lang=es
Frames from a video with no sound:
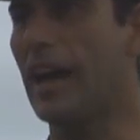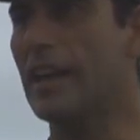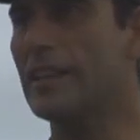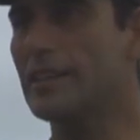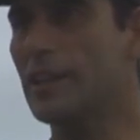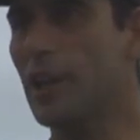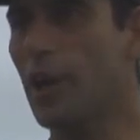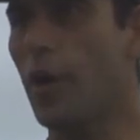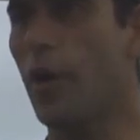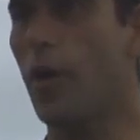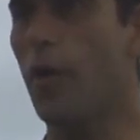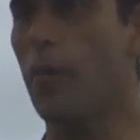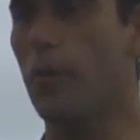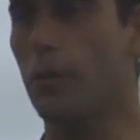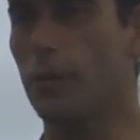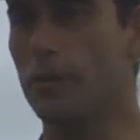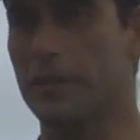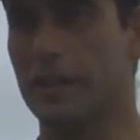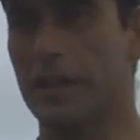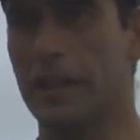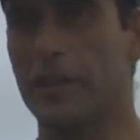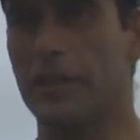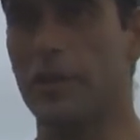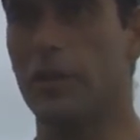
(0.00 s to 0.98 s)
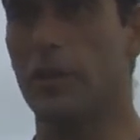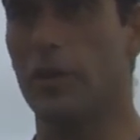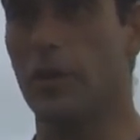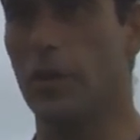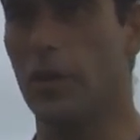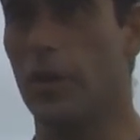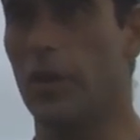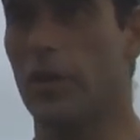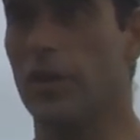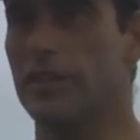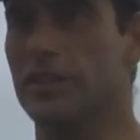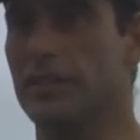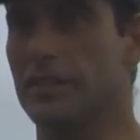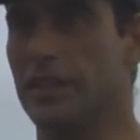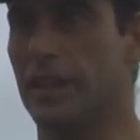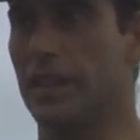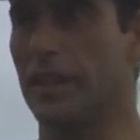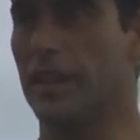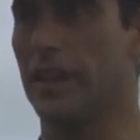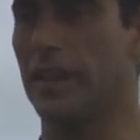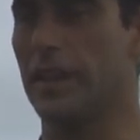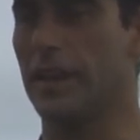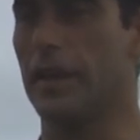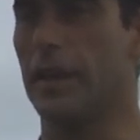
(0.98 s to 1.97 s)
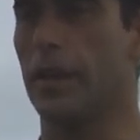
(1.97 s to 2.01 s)
han estado punteando,
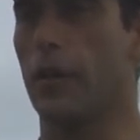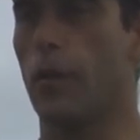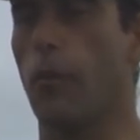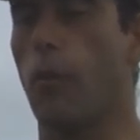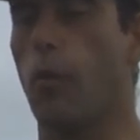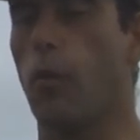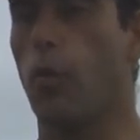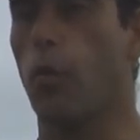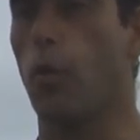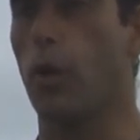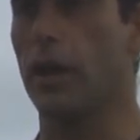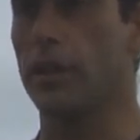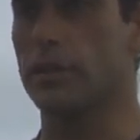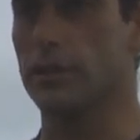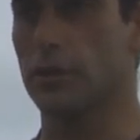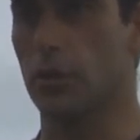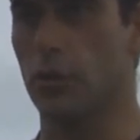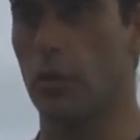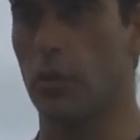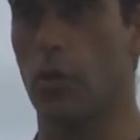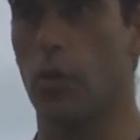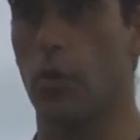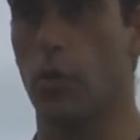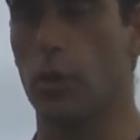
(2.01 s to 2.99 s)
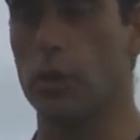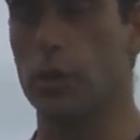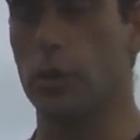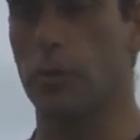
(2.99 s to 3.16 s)
este, como cuatro,